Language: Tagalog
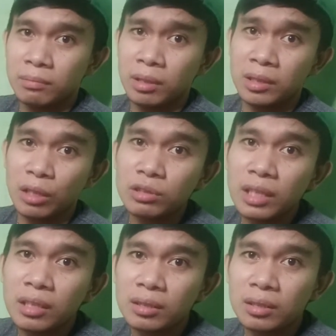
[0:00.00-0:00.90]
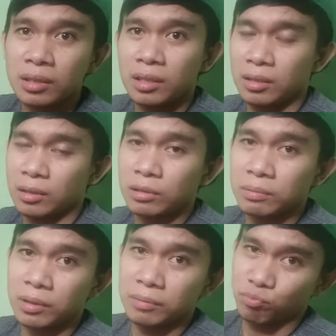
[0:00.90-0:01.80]
15,000. Tapos
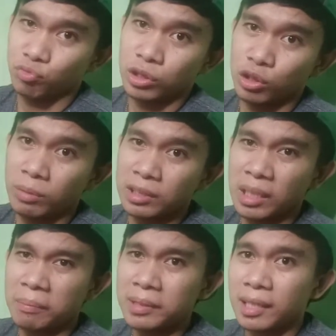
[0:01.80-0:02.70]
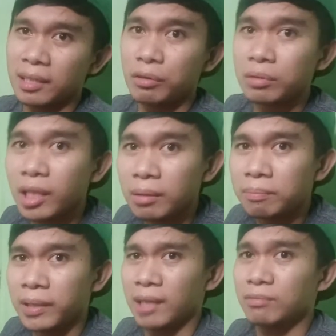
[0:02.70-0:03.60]
yung mga seminar ganun din,
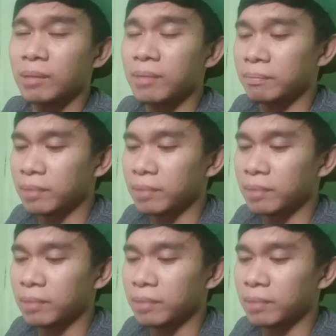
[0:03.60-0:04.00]
pinakababa